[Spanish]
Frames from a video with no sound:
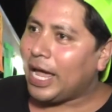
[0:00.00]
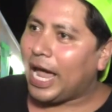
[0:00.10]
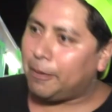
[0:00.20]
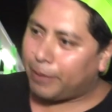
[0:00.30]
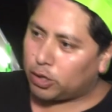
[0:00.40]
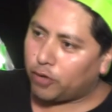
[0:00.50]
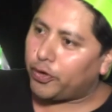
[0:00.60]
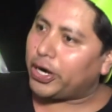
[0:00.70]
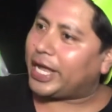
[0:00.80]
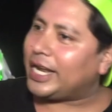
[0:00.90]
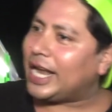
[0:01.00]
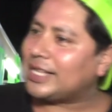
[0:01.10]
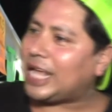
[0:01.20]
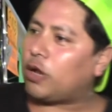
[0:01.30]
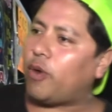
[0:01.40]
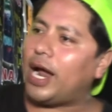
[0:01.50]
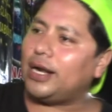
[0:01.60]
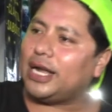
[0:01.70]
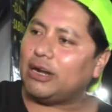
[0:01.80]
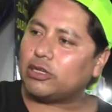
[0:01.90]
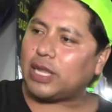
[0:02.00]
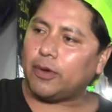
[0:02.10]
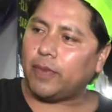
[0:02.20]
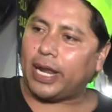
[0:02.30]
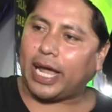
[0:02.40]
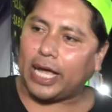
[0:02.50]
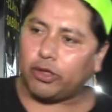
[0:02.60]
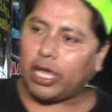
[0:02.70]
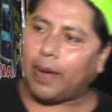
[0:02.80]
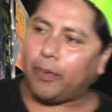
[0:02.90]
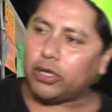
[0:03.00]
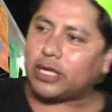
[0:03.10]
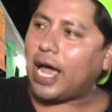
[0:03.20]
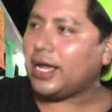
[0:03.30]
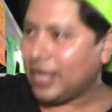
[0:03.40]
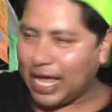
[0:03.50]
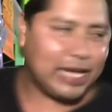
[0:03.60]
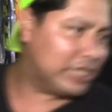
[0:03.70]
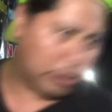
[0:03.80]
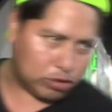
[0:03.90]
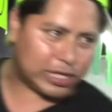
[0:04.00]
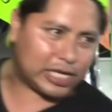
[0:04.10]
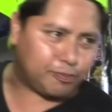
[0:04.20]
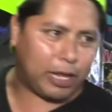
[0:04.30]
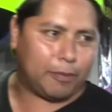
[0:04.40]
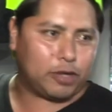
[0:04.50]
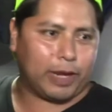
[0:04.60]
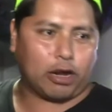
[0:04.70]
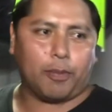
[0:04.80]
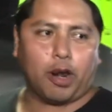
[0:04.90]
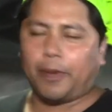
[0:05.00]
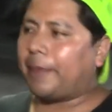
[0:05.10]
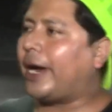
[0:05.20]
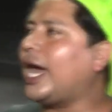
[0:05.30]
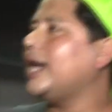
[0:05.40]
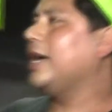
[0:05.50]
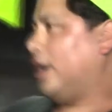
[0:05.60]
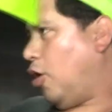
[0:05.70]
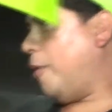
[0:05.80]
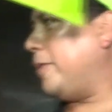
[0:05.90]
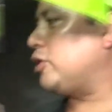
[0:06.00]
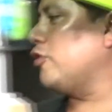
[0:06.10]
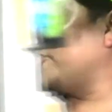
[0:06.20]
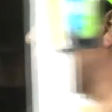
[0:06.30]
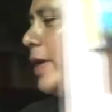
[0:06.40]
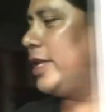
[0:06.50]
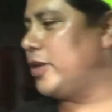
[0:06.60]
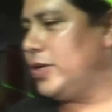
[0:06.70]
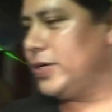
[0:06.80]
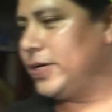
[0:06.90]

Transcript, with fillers: El pitufo original, tal cual, lo estamos manejando, lleva vodka. Si gustas, podemos ver cómo lo prepara. Un pitufo, hermanito.